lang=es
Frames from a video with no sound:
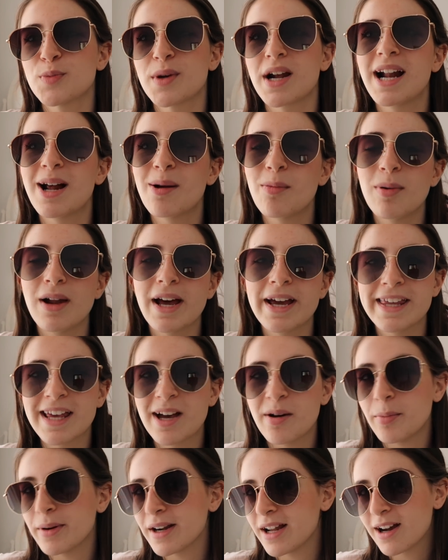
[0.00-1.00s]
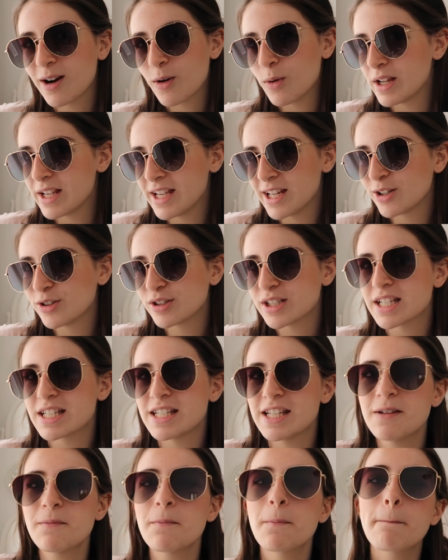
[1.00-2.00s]
para la playa, para cualquier cosa
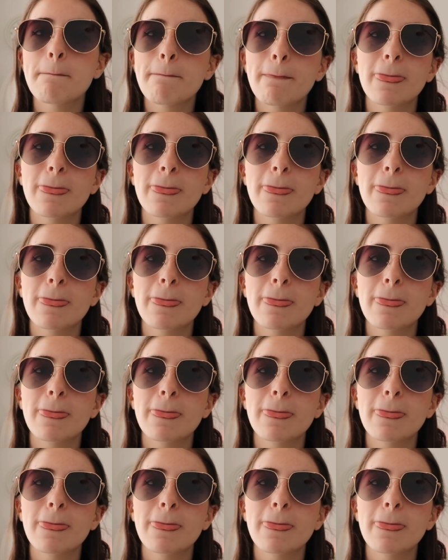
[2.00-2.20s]
así